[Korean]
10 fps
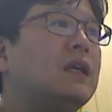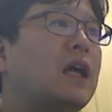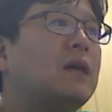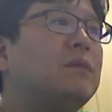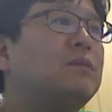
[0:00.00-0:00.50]

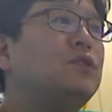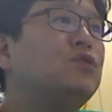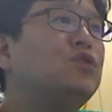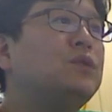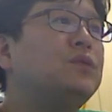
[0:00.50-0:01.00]
약물
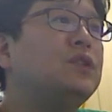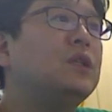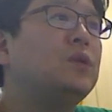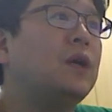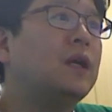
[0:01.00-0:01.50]
주입
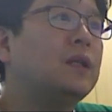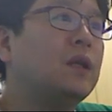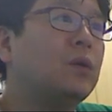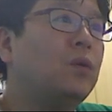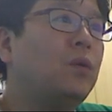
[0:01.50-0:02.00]
시에도
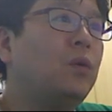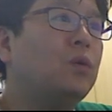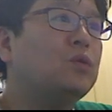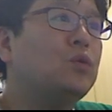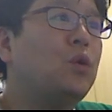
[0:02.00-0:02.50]

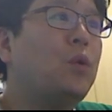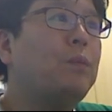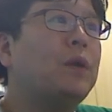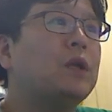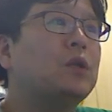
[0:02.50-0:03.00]
확인하고
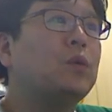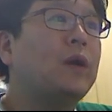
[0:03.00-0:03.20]
초음파로도